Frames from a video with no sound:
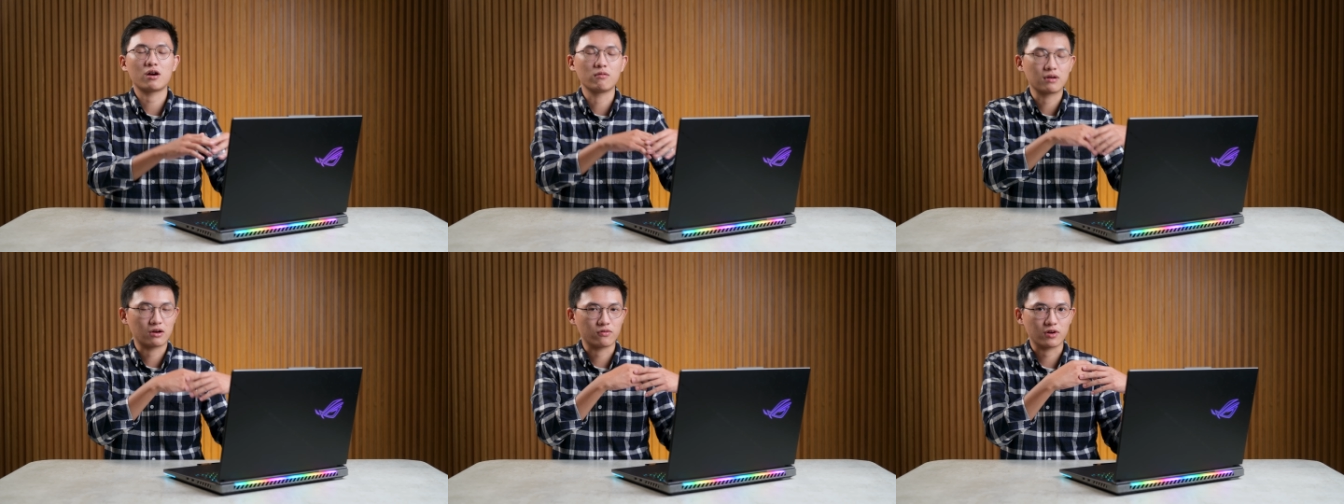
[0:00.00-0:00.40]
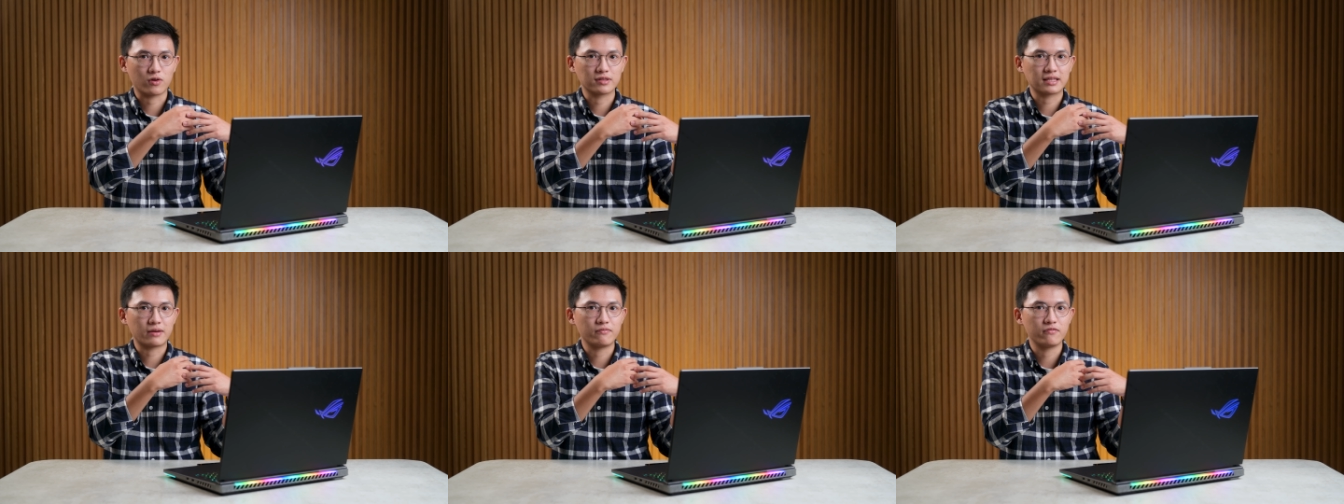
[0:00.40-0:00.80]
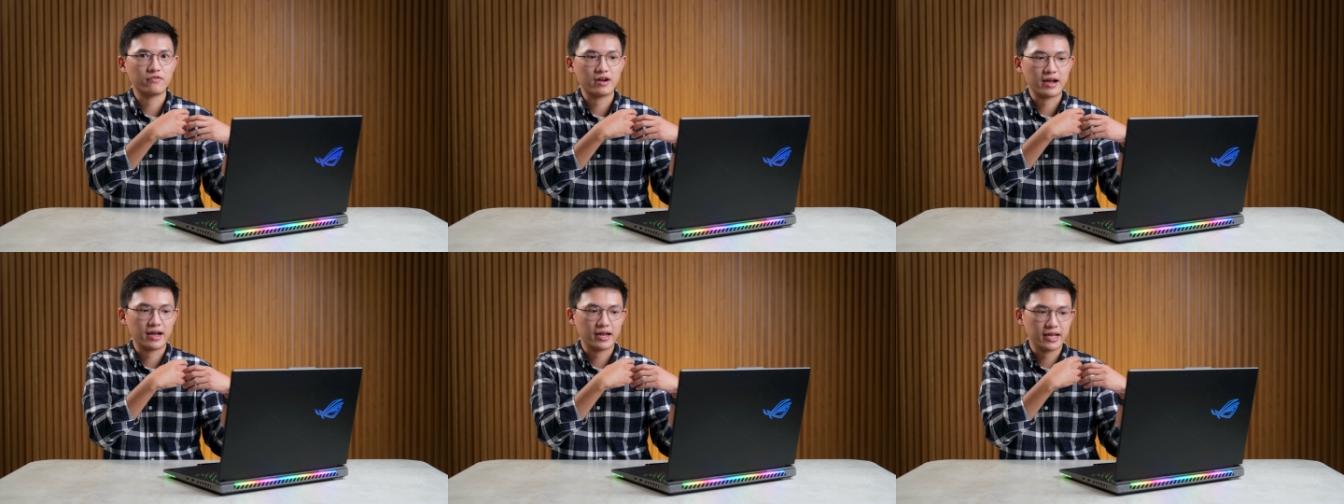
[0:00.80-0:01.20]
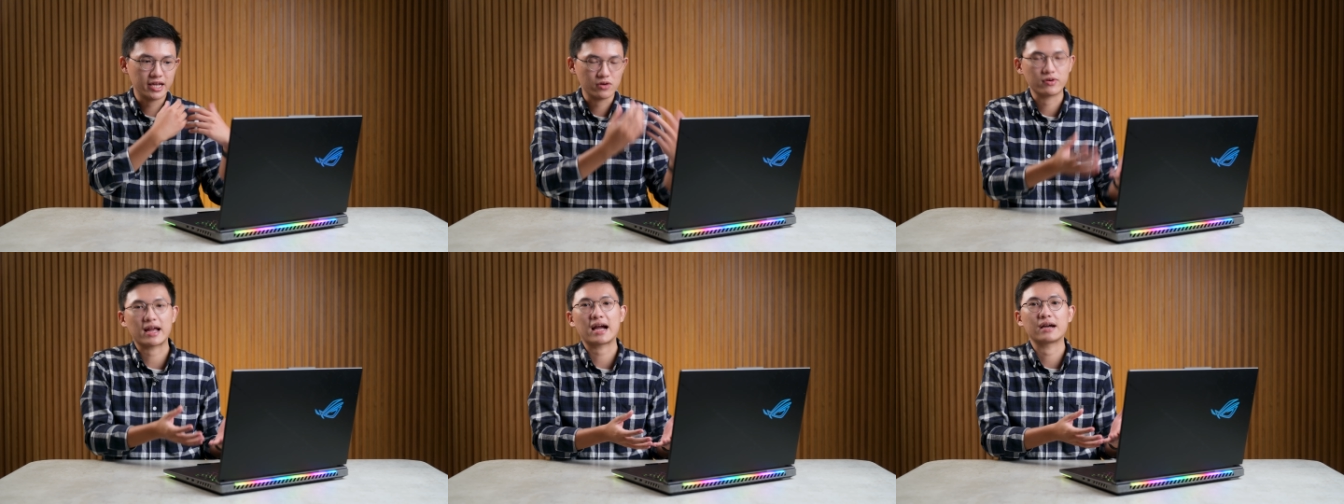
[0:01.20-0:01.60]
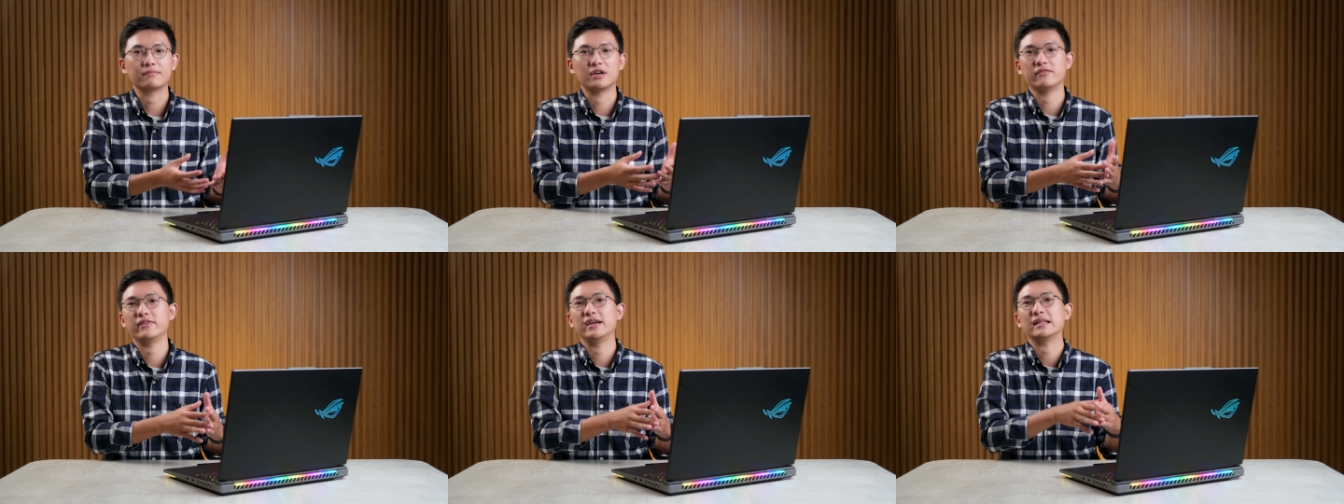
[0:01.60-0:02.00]
không cần phải quan tâm về hiệu năng
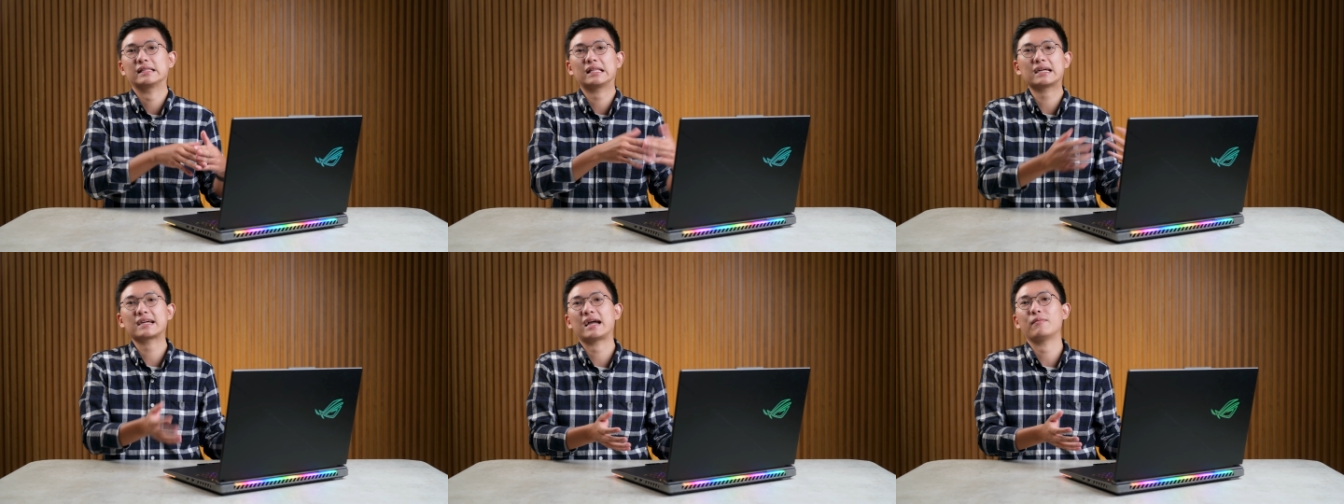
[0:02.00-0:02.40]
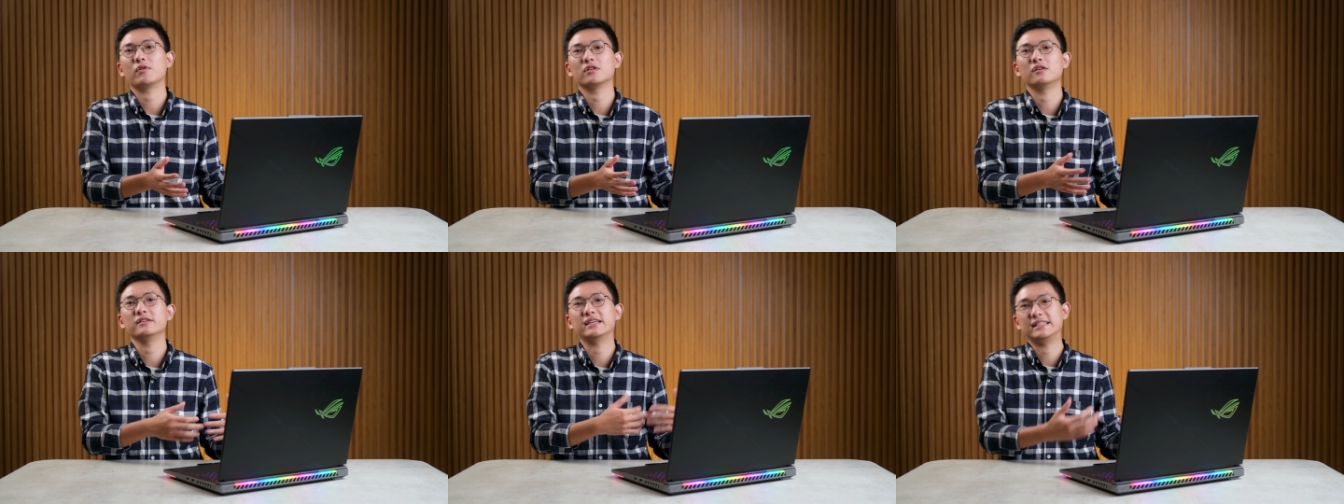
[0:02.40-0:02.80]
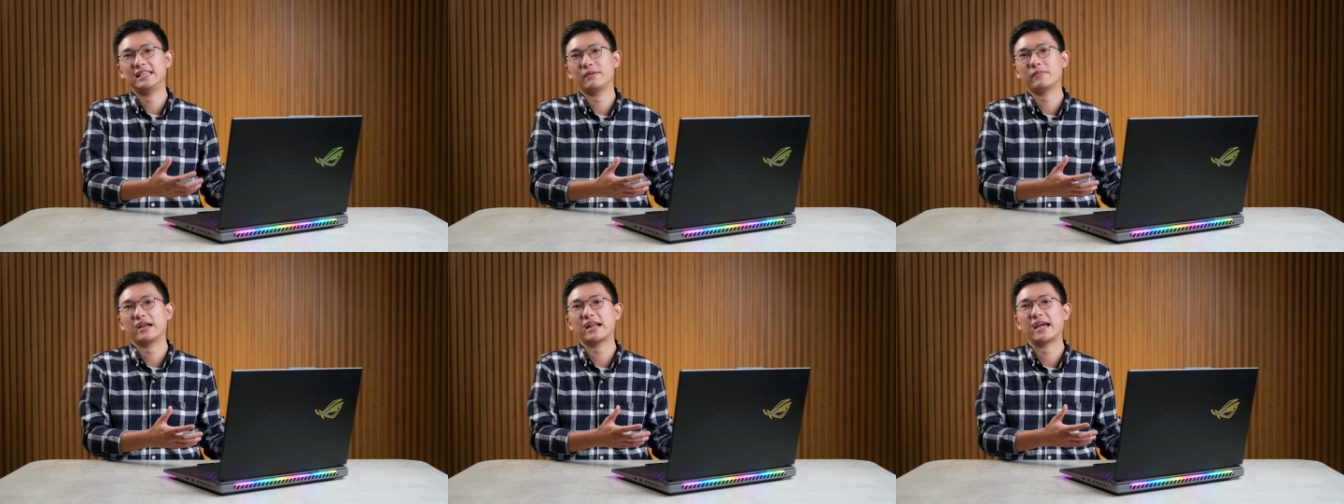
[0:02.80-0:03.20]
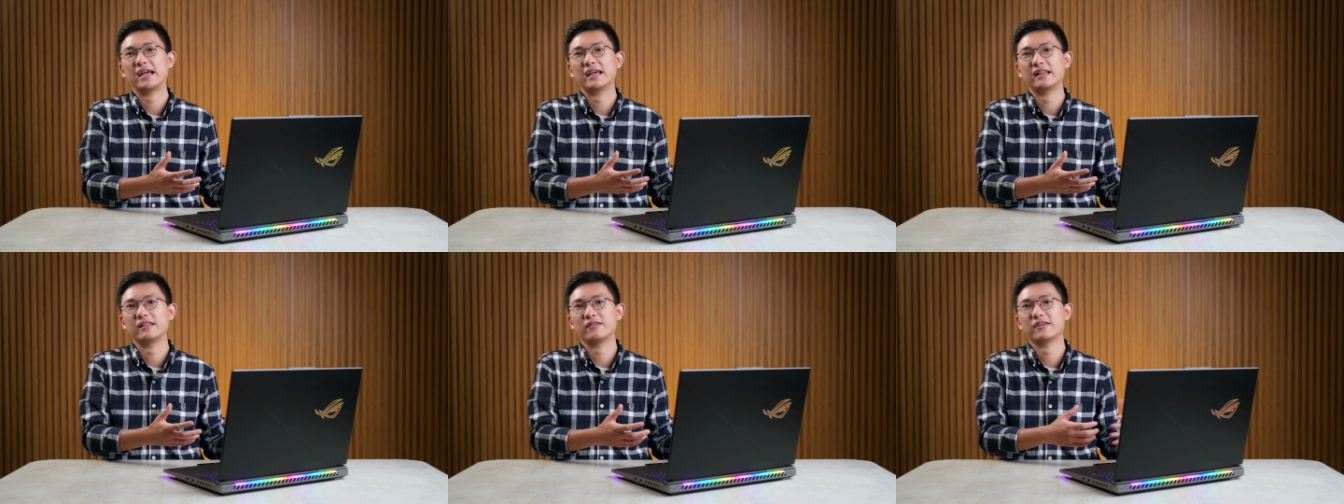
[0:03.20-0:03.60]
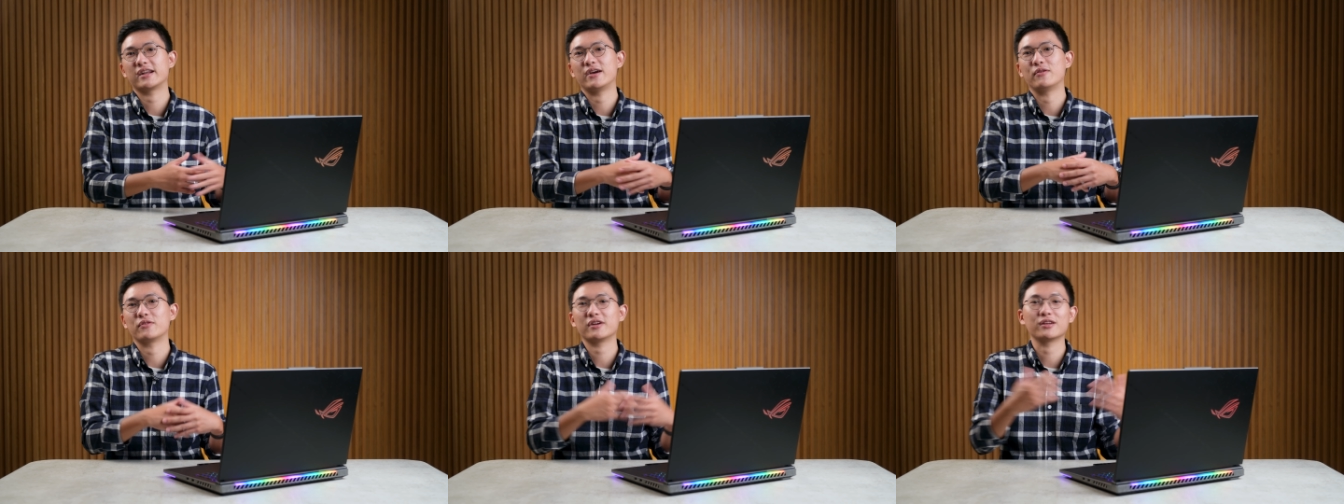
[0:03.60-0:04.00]
bởi vì tất cả mọi thứ trên chiếc máy này nó
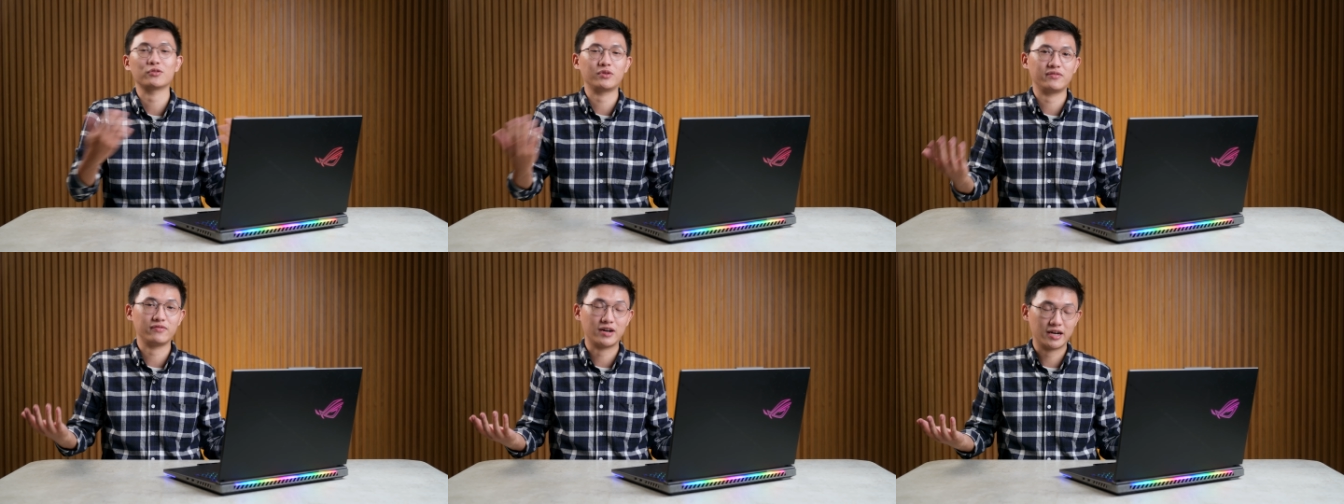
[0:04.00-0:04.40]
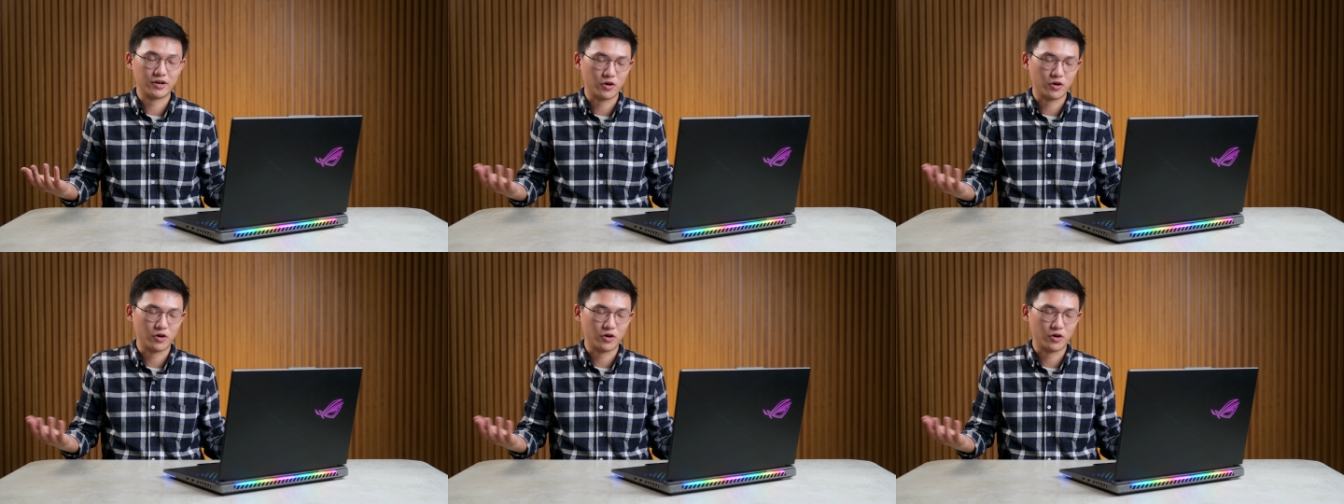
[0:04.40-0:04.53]
đều rất là tuyệt vời